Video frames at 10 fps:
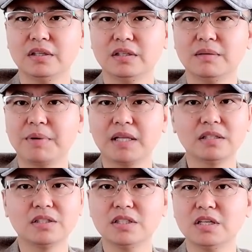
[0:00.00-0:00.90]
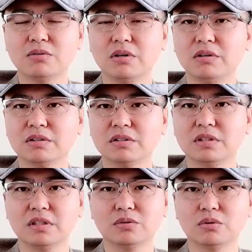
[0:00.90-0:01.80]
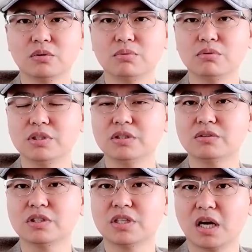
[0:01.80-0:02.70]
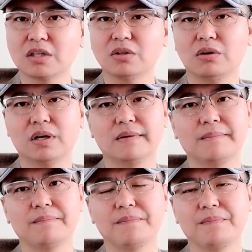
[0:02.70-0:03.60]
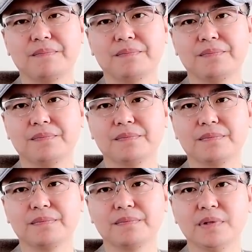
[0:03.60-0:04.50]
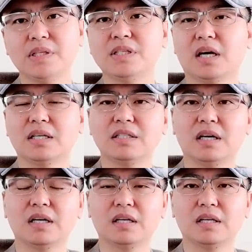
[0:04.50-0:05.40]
那拜登直接说俄罗斯这个总统普京就是杀手。你想一想，